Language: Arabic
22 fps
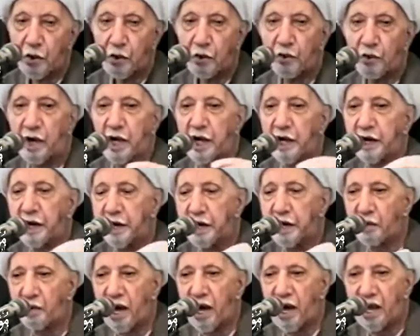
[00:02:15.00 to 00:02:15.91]

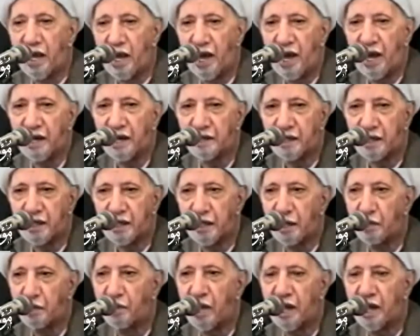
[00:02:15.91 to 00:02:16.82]
والروايات
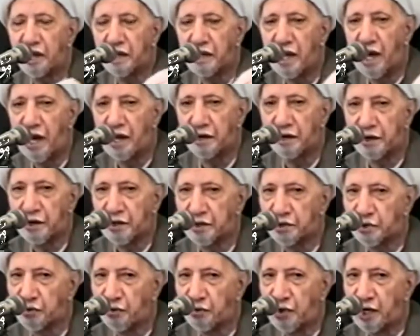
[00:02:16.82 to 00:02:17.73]
الواردة عن
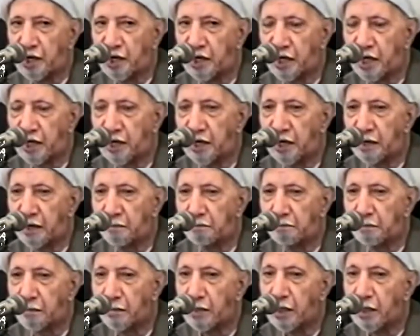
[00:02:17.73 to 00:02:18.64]
الرسول
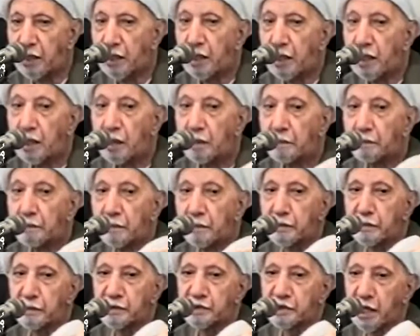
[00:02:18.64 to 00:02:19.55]
الكريم
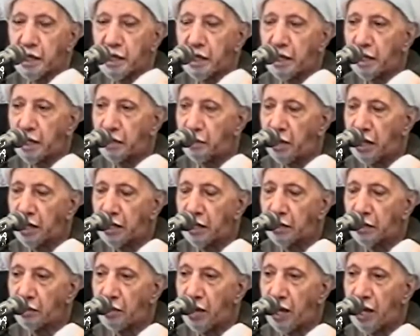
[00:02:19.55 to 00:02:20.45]
صلى الله
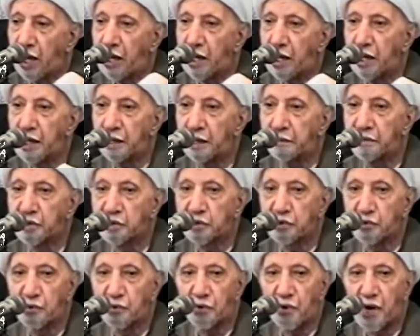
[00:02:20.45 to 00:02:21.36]
عليه واله
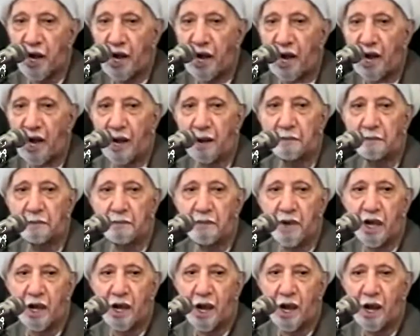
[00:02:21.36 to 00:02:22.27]
بصوره
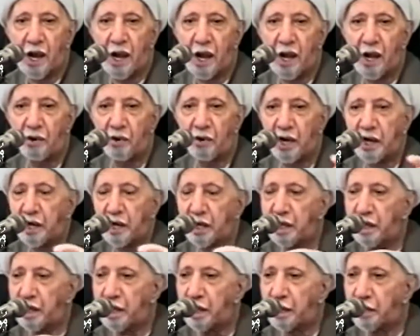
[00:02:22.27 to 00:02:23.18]
عامه الا
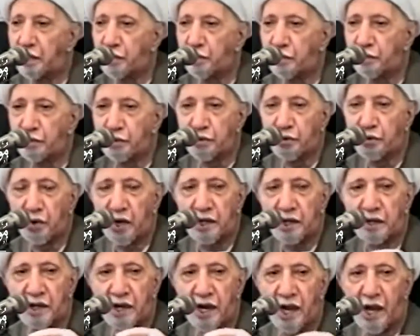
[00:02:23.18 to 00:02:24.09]
واني كنت
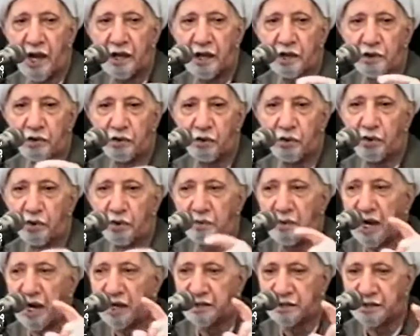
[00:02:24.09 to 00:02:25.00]
قد
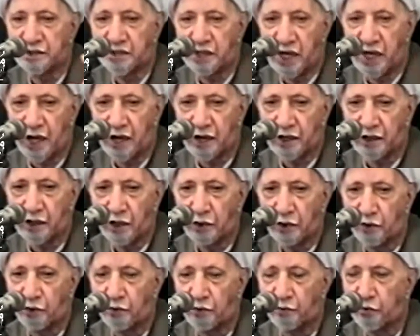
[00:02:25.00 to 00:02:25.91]
نهيتكم عن زياره
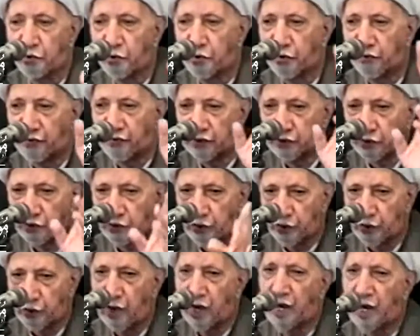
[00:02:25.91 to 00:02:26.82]
القبور
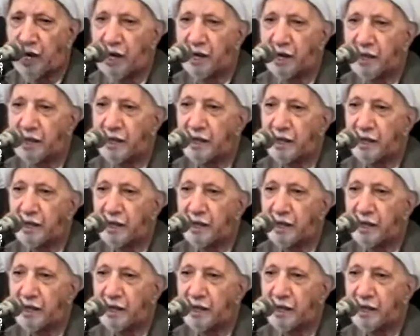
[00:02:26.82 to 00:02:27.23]
فزوروها